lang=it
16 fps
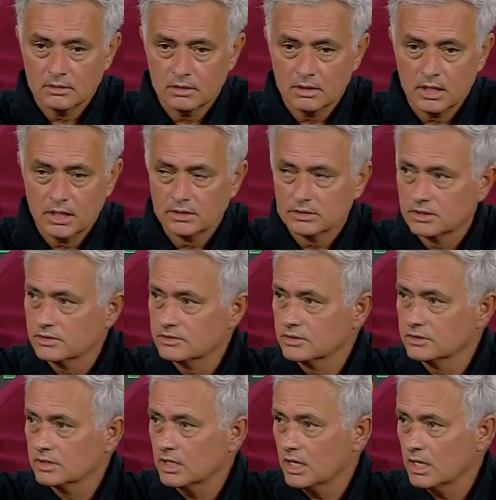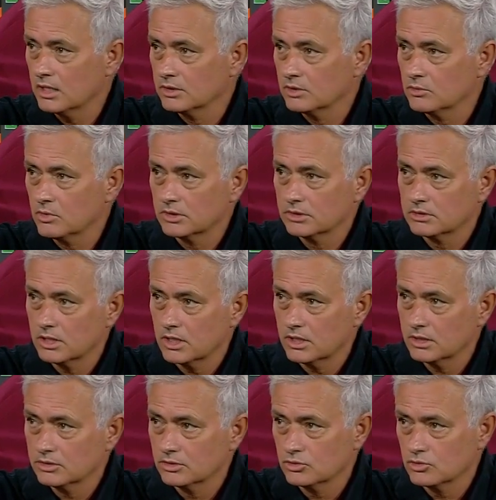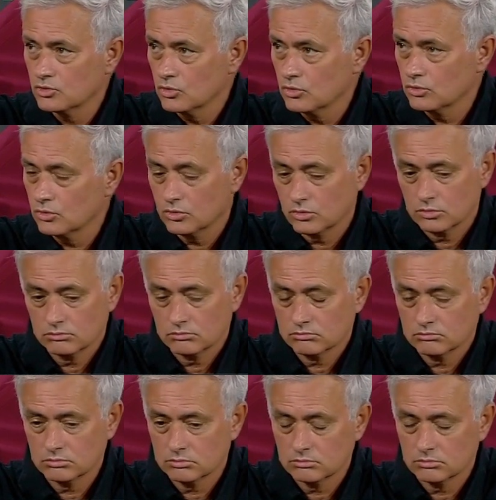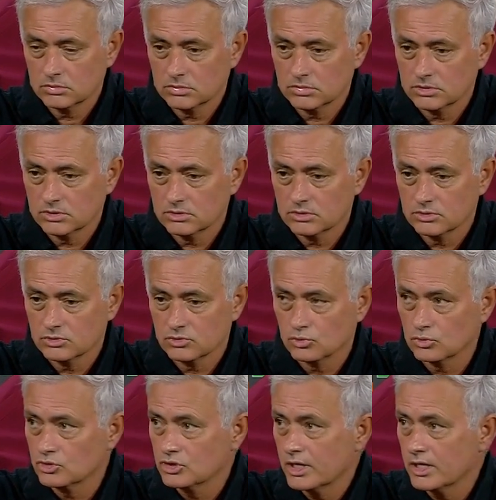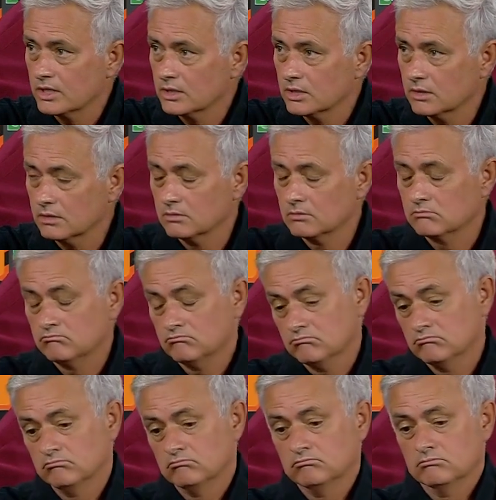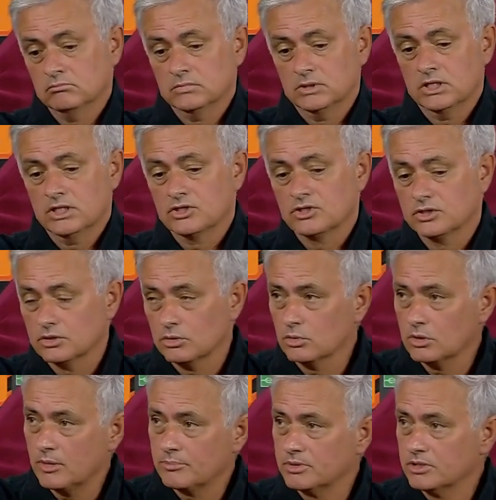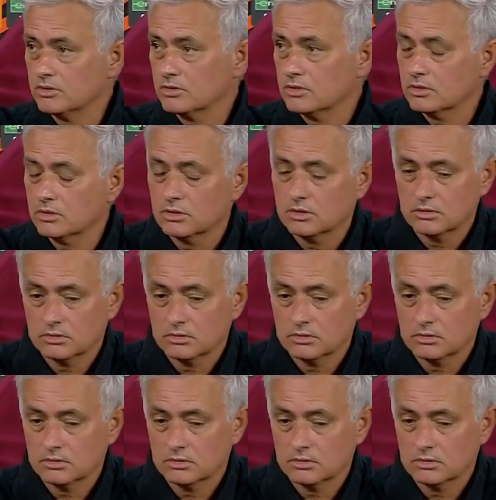a intensità e qualità di gioco succede, la gente lo capisce,